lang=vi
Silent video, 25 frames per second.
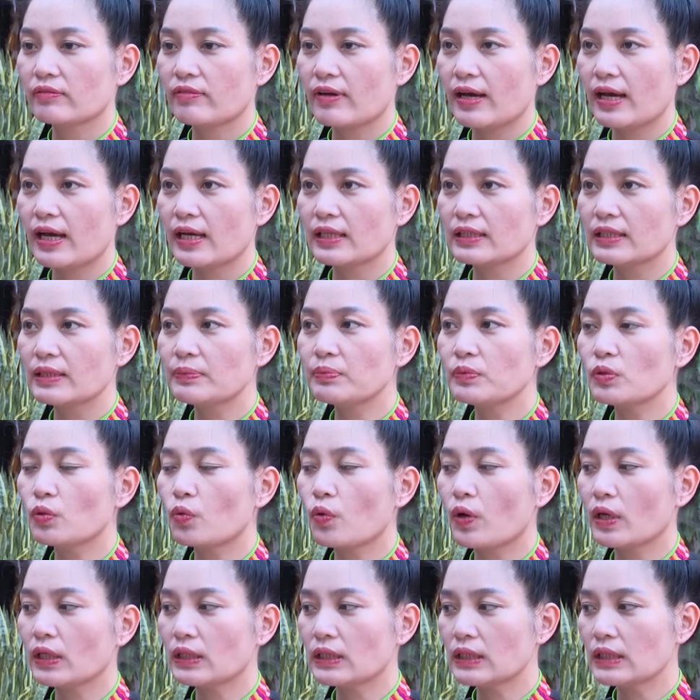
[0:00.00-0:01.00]
và tiếp
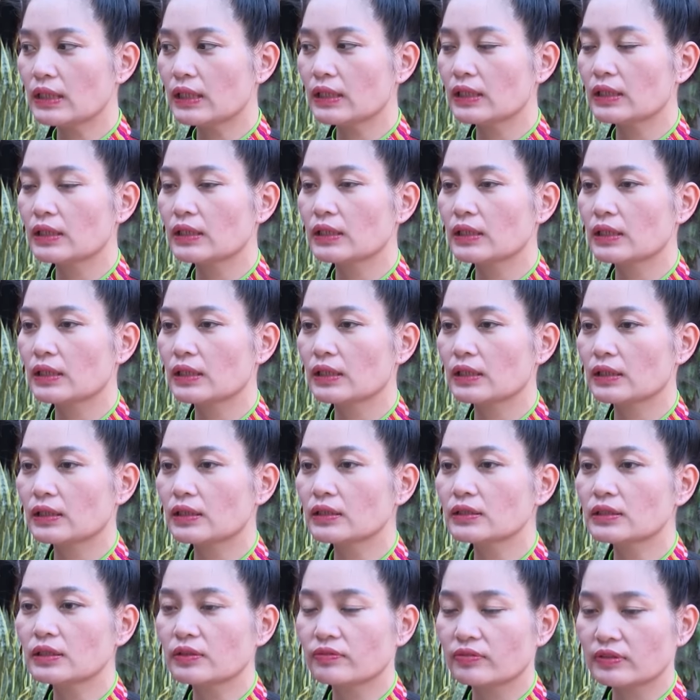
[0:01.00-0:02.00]
tục hoàn thiện à,
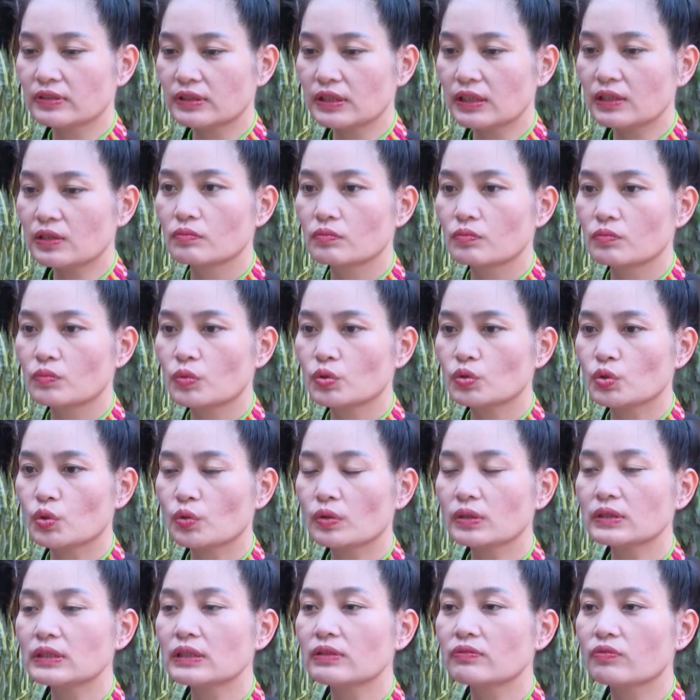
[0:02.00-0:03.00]
cơ sở vật chất một
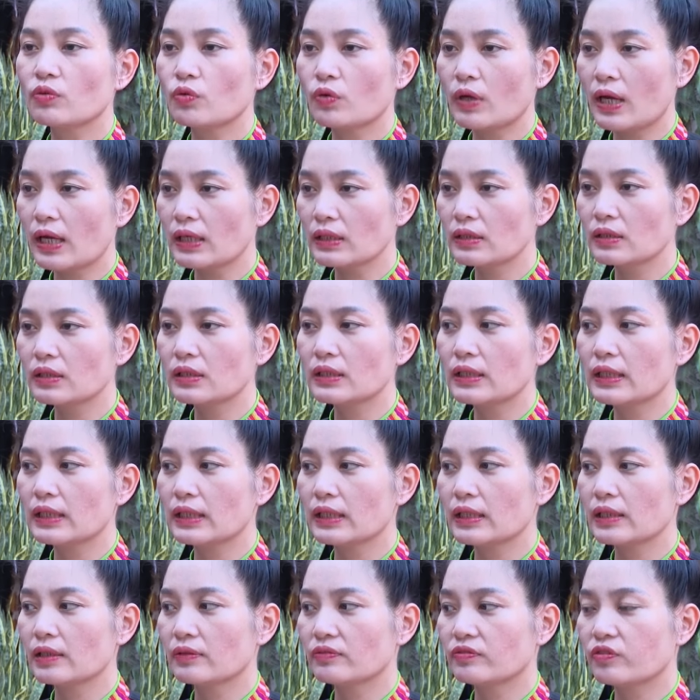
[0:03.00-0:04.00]
số các dịch vụ khác nữa
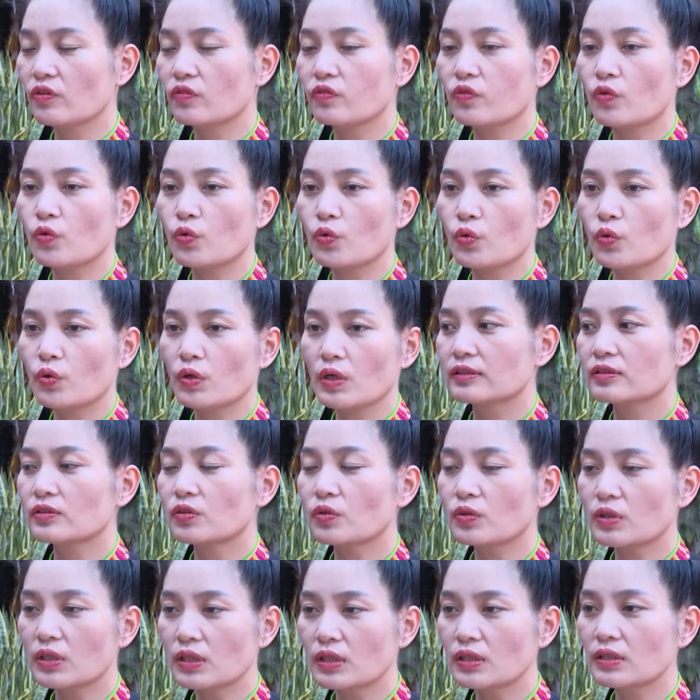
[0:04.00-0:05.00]
để phục vụ
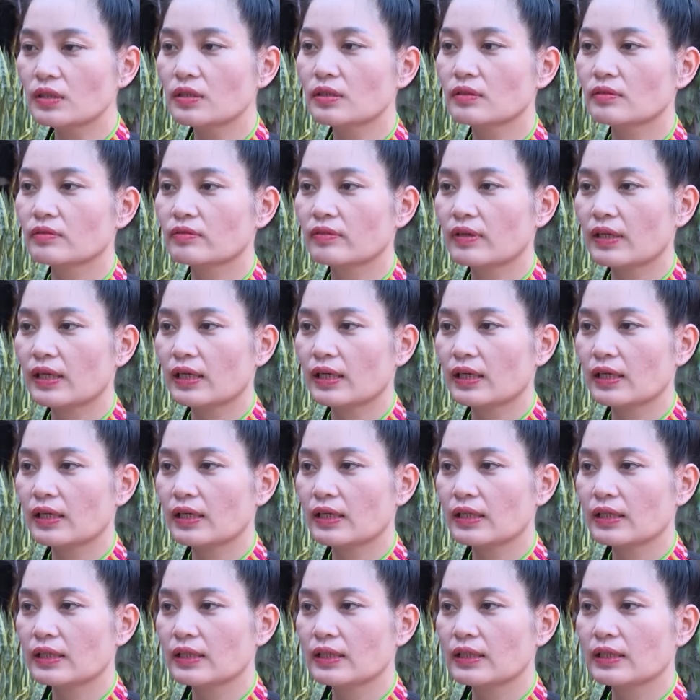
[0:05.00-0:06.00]
tốt hơn và
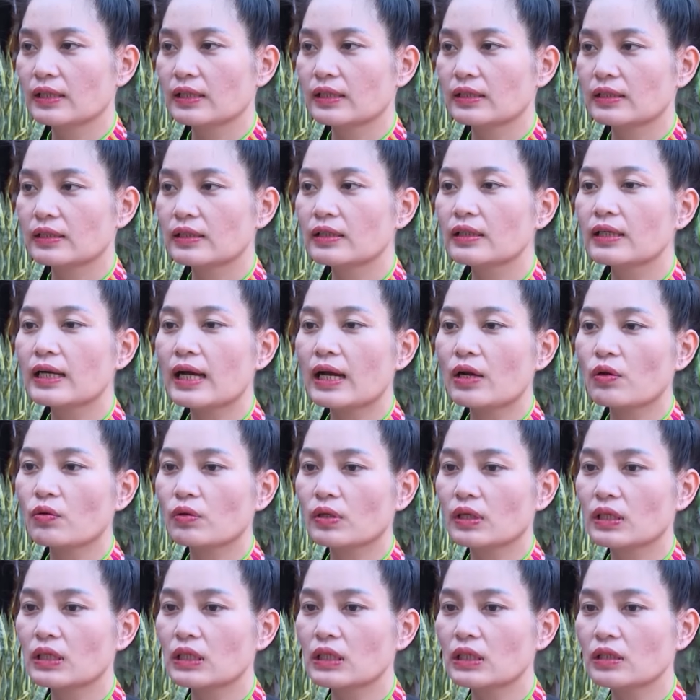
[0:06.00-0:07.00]
nâng
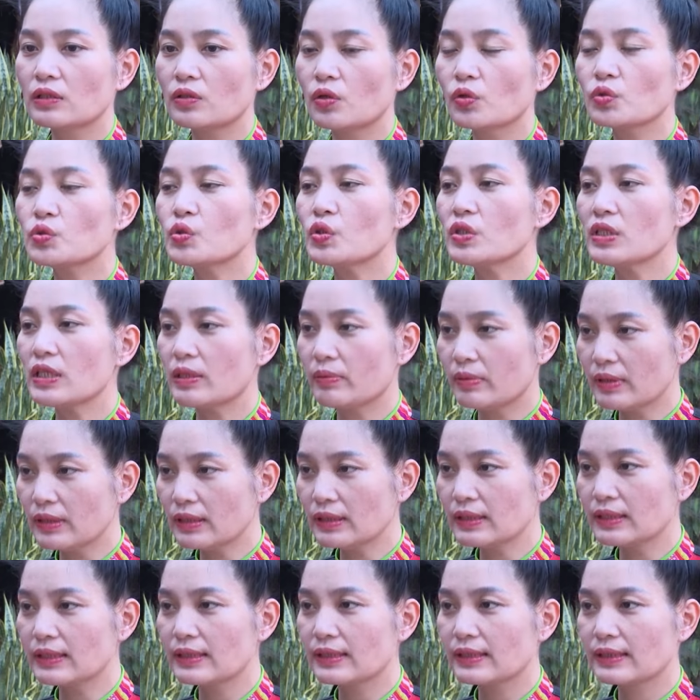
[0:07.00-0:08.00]
cao cái độ chuyên nghiệp
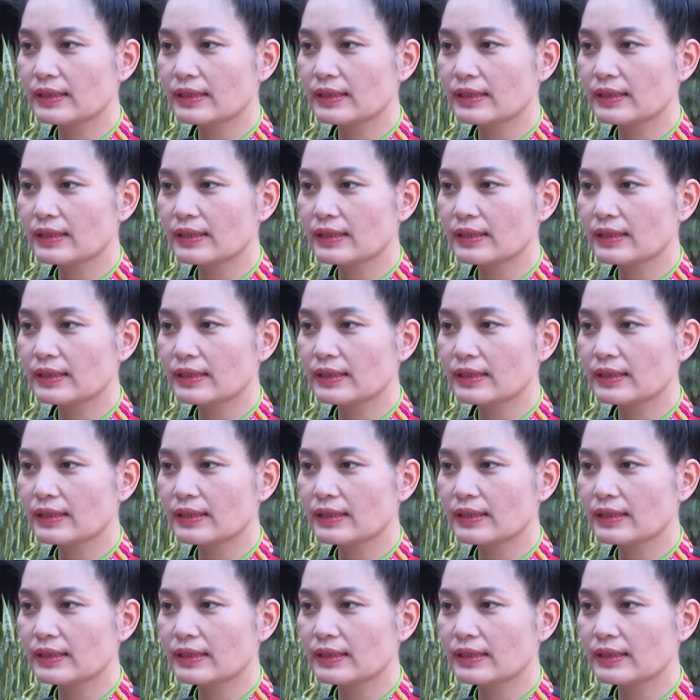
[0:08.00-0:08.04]
hơn.